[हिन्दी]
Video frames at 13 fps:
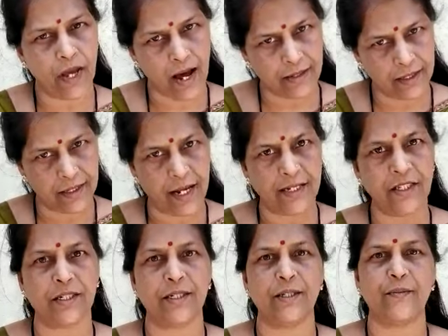
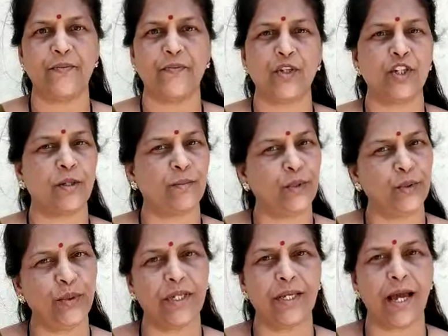आदरांजलि शब्दों
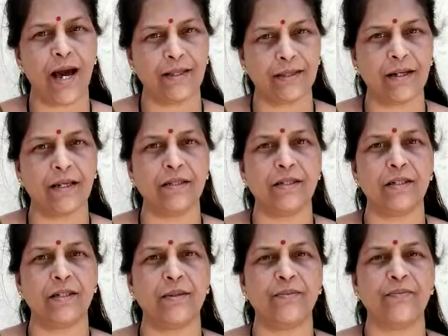की
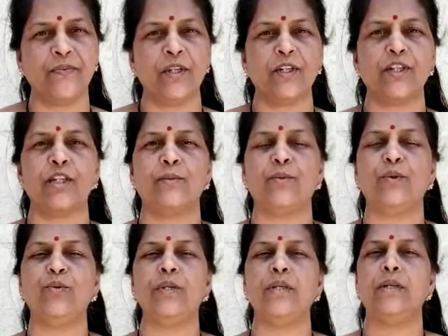आदरांजलि
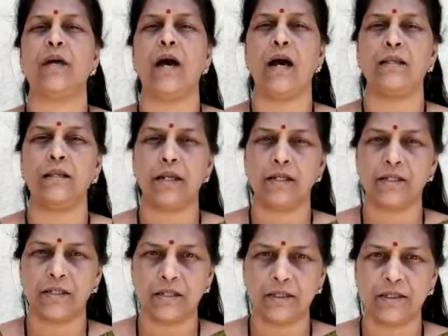शब्दों की
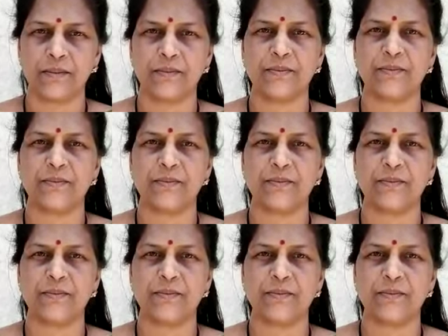आदरांजलि